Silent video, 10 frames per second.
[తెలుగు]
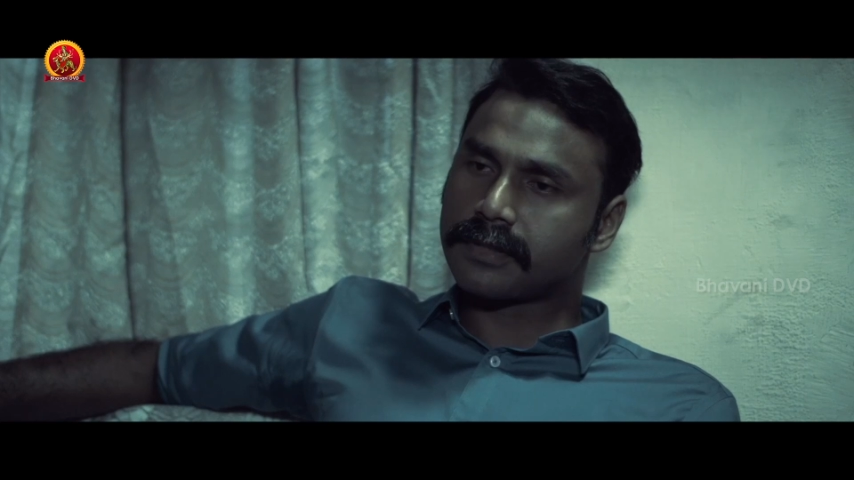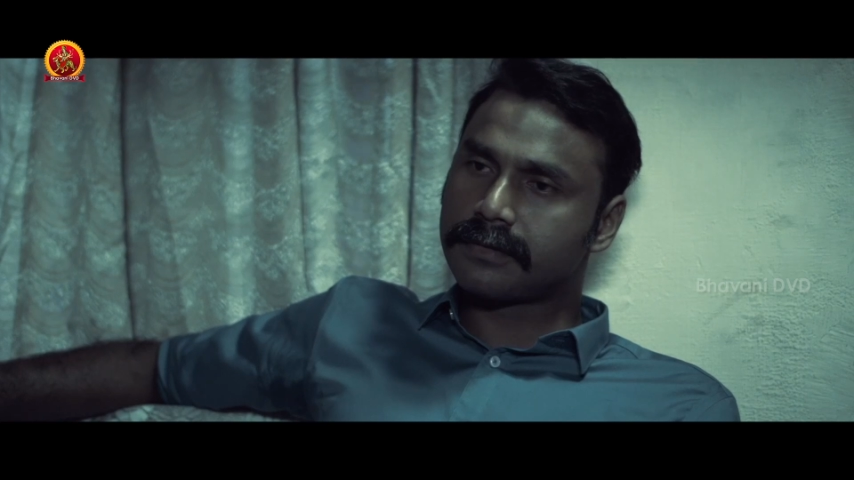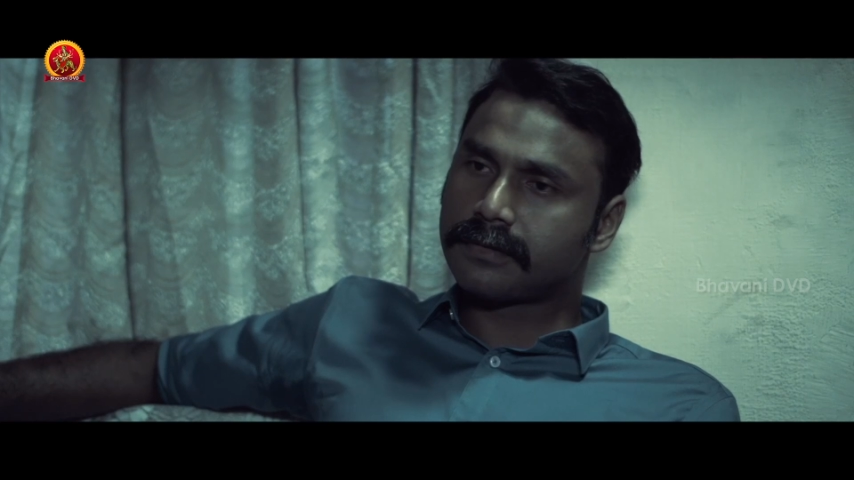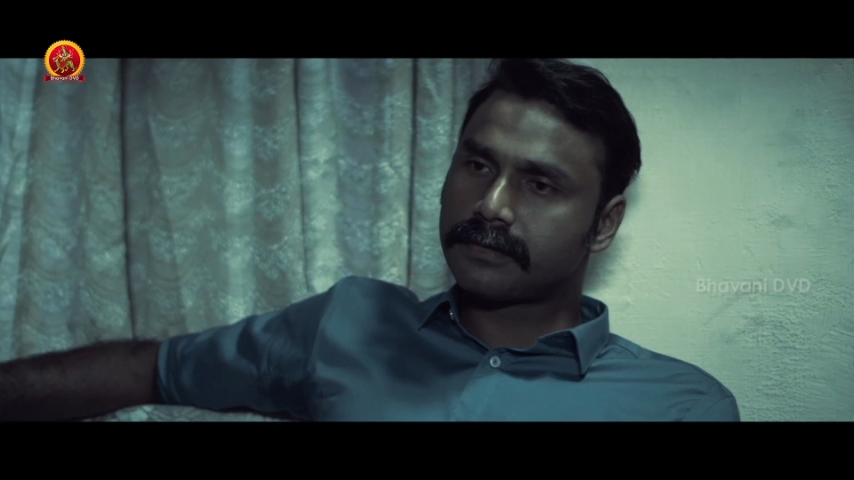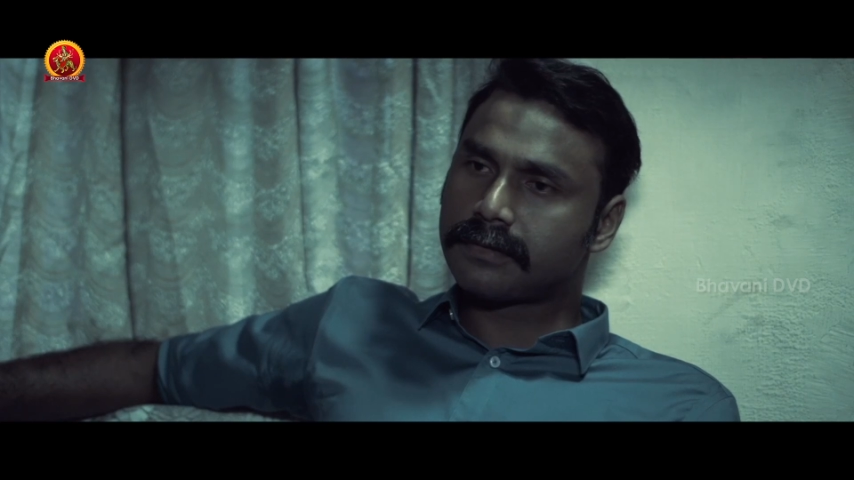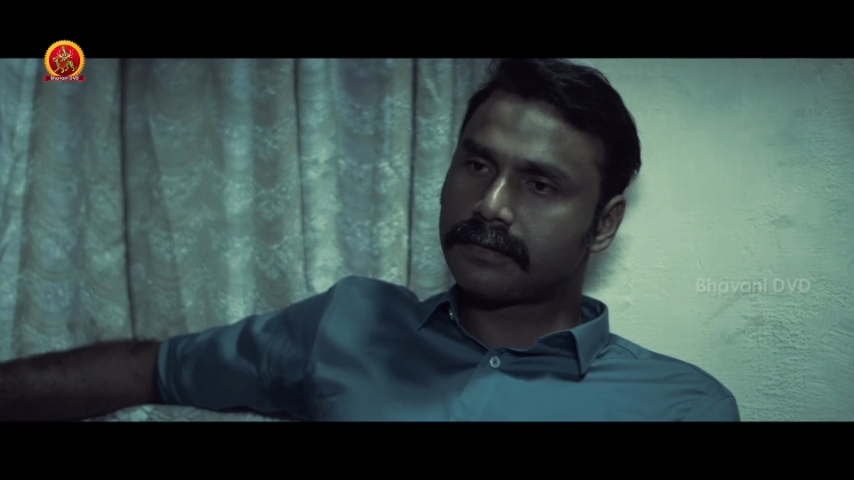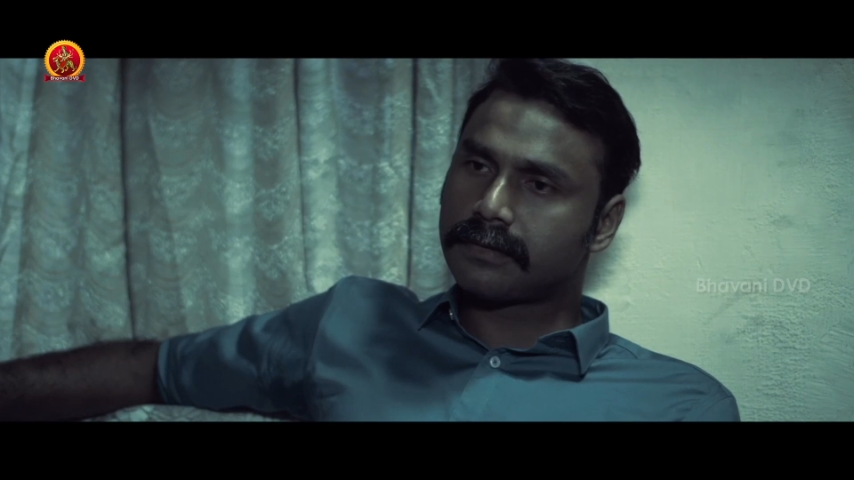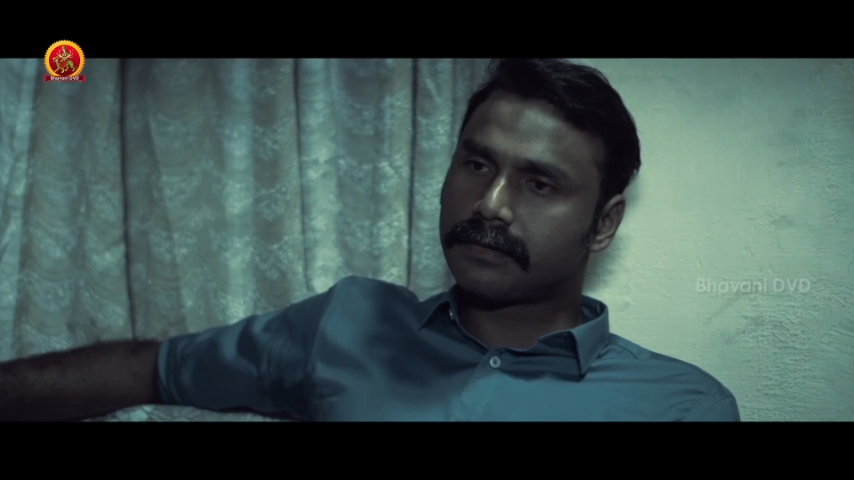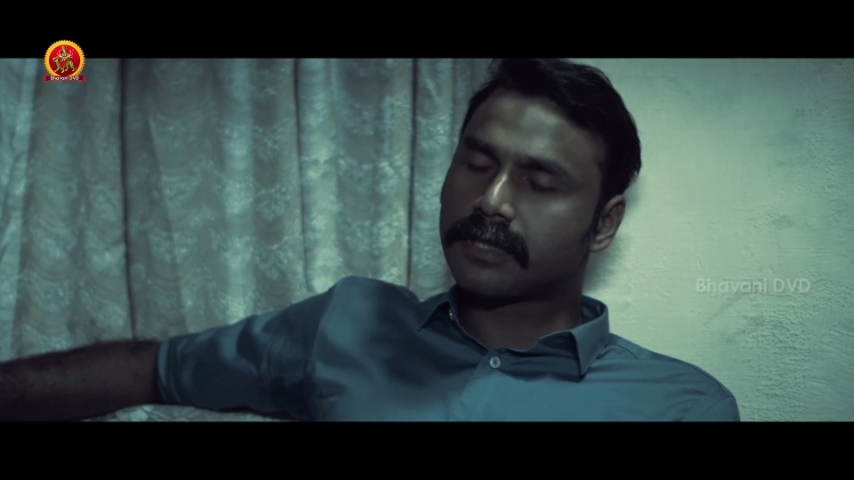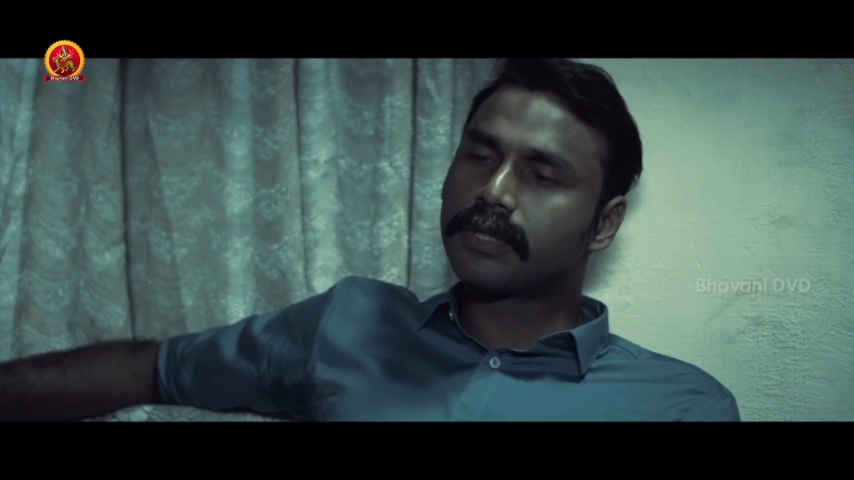గురించి
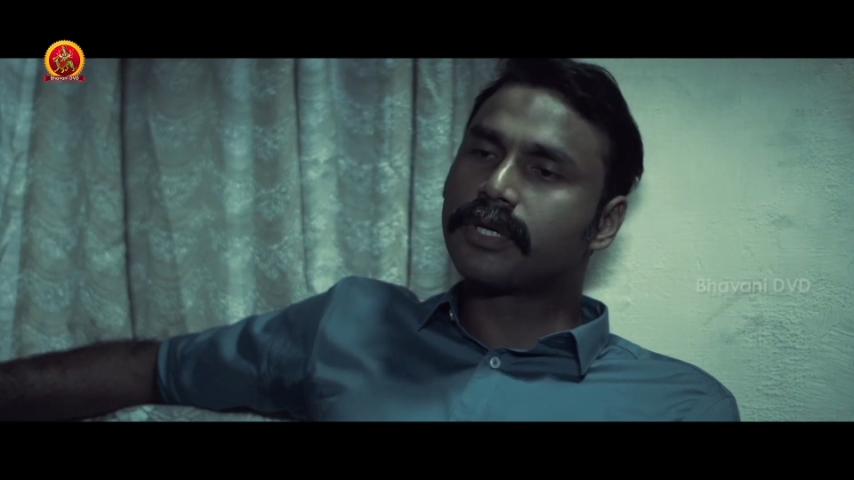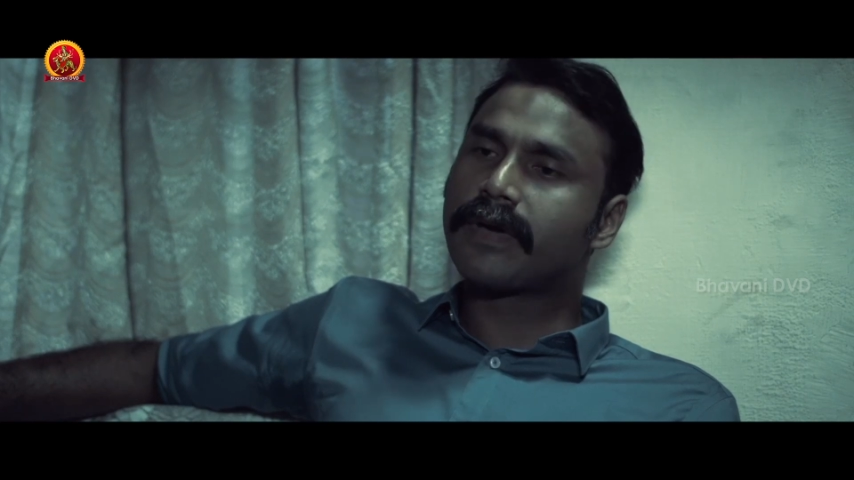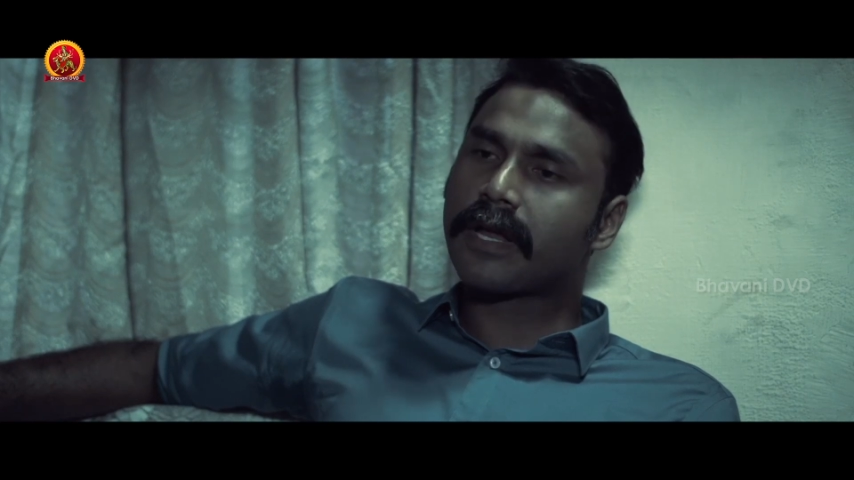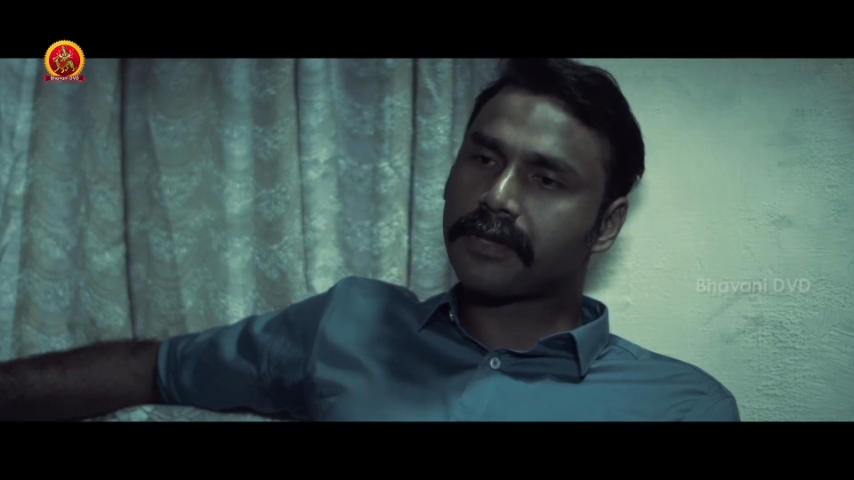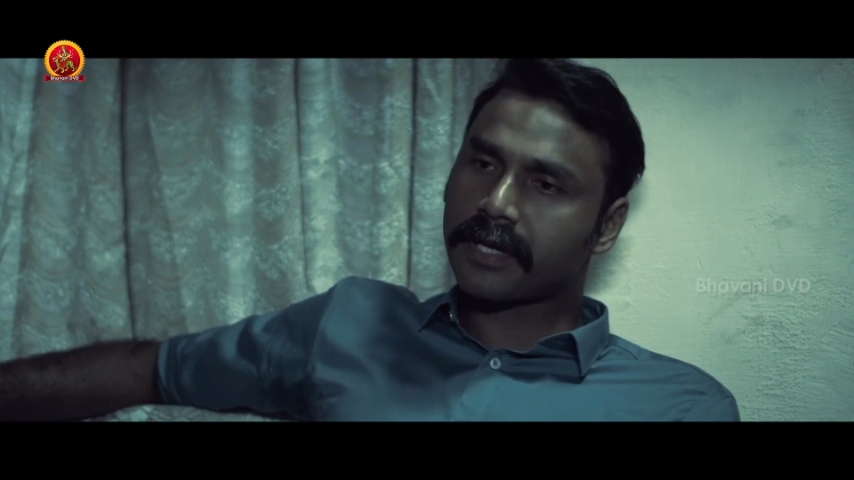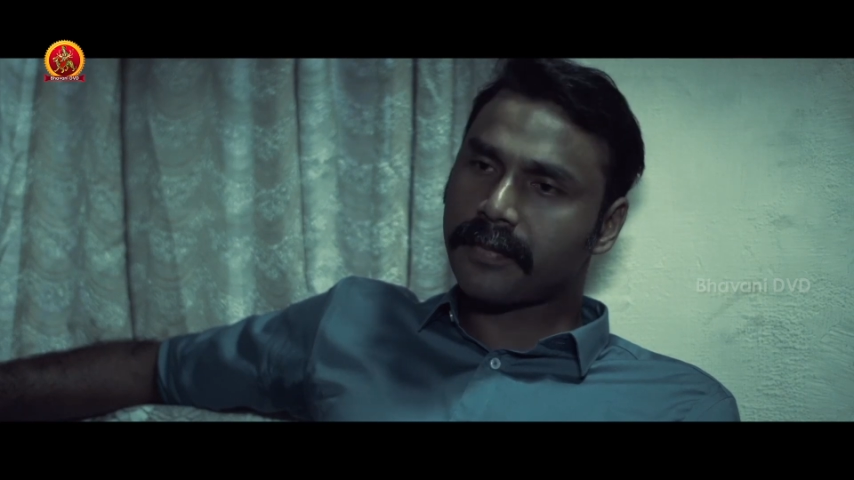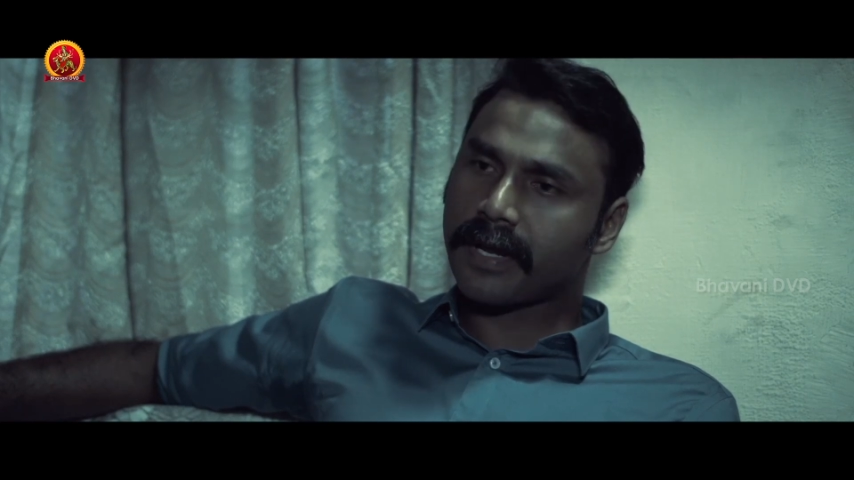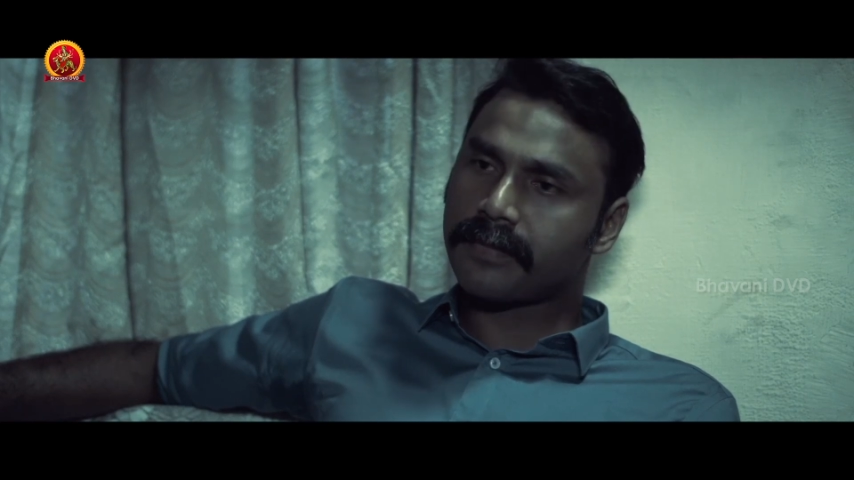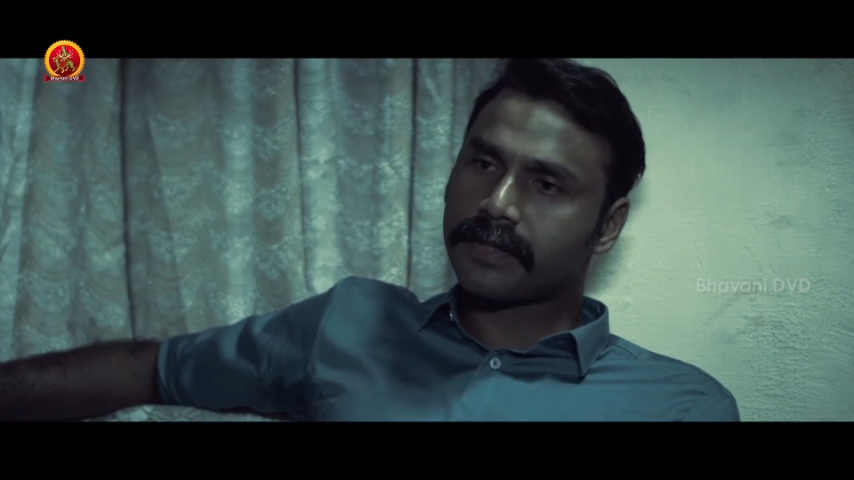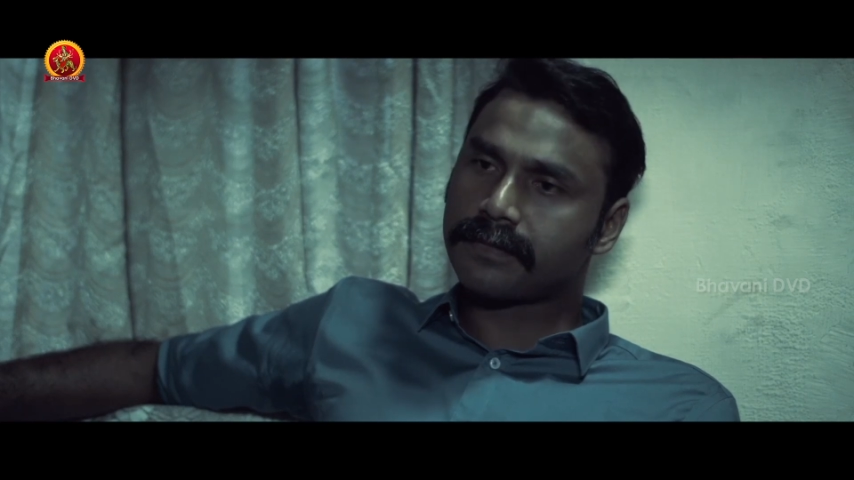నువ్వు ఇంకేమైనా
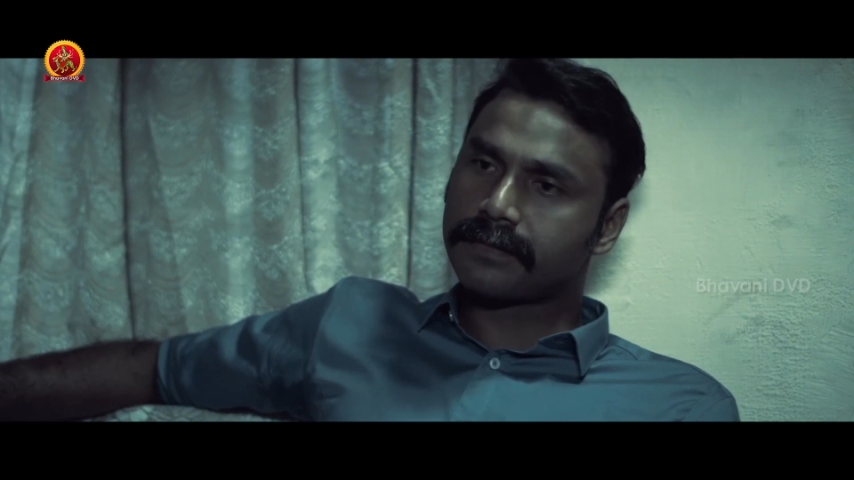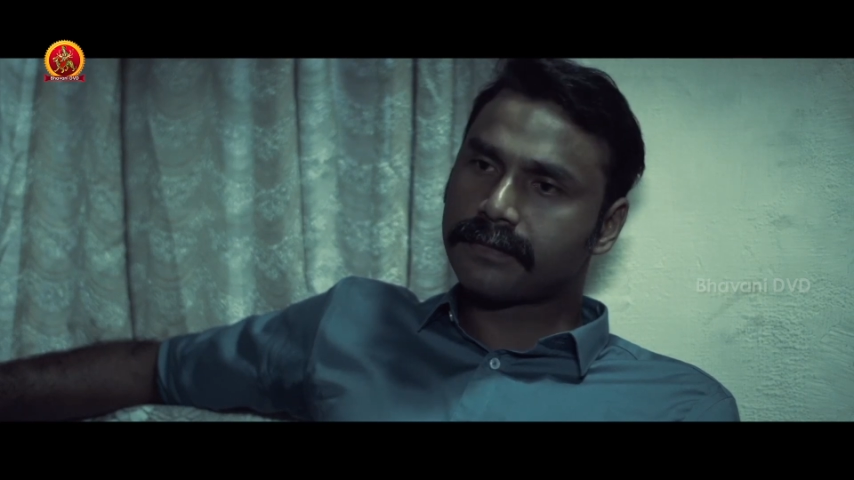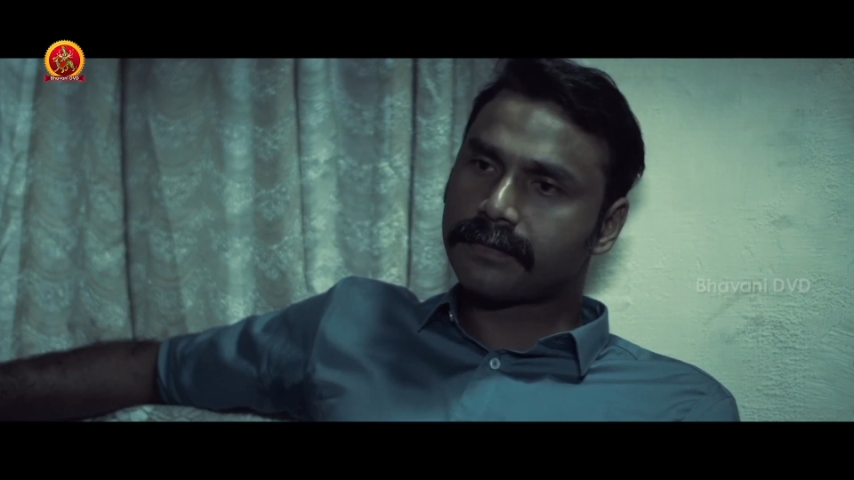చెప్పగలవా